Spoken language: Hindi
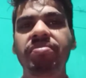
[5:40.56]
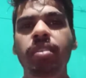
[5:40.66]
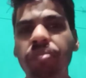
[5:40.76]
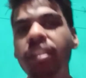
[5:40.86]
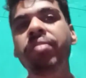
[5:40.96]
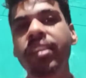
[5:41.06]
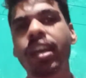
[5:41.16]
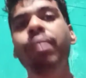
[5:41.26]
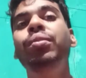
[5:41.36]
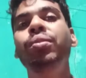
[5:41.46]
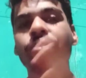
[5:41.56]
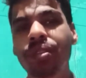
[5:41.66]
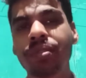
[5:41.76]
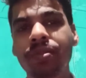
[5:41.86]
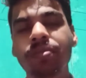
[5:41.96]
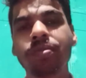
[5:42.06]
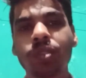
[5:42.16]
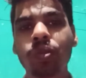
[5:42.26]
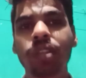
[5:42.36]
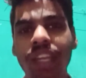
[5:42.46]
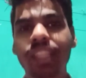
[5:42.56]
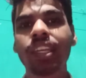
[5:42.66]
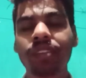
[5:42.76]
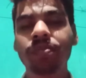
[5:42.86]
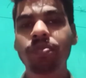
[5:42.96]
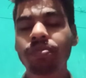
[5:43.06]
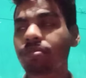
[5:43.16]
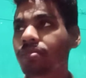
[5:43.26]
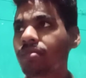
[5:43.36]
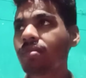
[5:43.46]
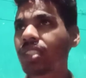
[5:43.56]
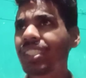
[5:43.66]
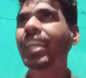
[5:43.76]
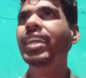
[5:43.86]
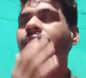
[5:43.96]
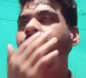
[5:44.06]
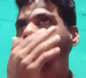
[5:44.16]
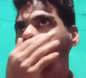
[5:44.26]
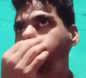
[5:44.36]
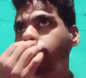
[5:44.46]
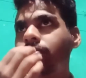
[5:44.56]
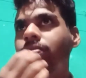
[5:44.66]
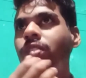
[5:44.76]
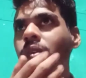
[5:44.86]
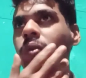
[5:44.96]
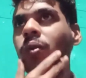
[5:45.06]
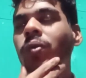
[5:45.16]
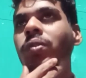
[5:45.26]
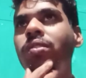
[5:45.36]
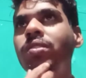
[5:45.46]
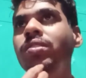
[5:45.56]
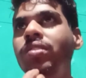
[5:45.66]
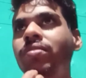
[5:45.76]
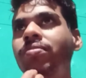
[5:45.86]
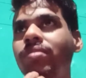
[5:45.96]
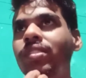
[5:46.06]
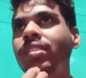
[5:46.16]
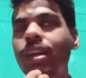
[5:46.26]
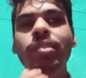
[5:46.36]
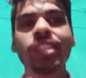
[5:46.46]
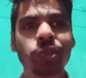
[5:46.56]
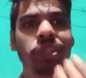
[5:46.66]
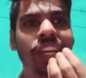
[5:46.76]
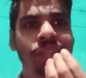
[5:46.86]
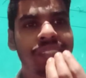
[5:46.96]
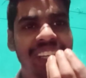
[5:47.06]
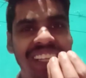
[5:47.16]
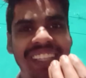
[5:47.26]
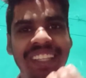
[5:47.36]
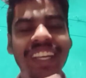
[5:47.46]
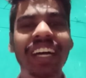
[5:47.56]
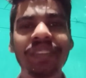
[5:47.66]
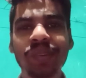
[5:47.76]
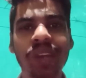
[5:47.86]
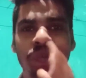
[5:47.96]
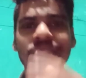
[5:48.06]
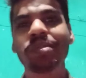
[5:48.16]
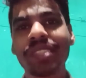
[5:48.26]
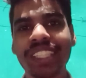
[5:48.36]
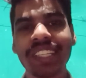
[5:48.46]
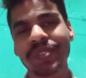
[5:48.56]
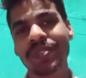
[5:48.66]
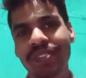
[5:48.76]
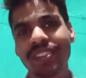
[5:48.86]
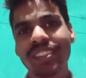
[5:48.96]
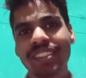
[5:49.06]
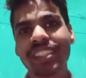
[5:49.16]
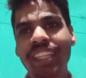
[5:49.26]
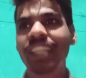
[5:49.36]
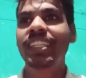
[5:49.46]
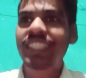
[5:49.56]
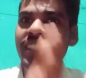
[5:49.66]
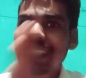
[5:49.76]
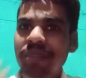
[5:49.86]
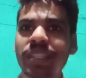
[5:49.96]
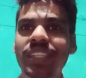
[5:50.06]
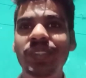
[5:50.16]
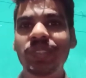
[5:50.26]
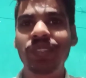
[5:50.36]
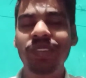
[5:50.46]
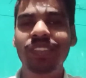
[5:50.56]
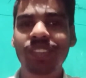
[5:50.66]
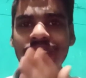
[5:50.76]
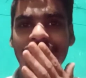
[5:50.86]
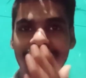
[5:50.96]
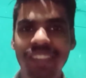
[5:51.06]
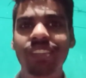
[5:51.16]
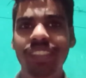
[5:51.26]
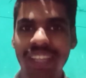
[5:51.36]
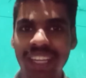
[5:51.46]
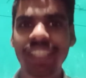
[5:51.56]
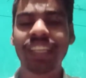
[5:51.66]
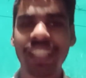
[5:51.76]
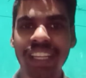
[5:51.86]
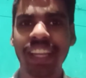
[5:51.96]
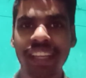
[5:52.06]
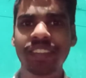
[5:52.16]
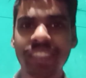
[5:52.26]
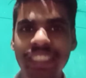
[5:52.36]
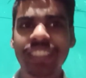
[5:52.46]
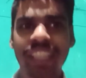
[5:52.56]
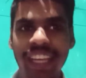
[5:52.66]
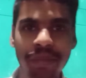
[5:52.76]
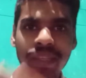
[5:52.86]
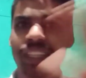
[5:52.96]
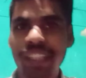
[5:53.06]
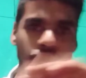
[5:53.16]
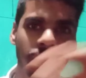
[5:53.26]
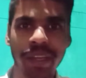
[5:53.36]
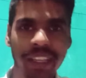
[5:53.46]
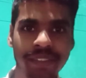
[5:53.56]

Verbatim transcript: फिर भी आप लोगों को तो वो कहते हैं ना क्या कहते हैं वो हम जैसे छोटे आदमी का आदमी को आप लोग समझते नहीं हो इन कमी नहीं हो सॉरी गाली निकल जा रहा है कैरी मिनाटी नहीं हूँ मैं भाई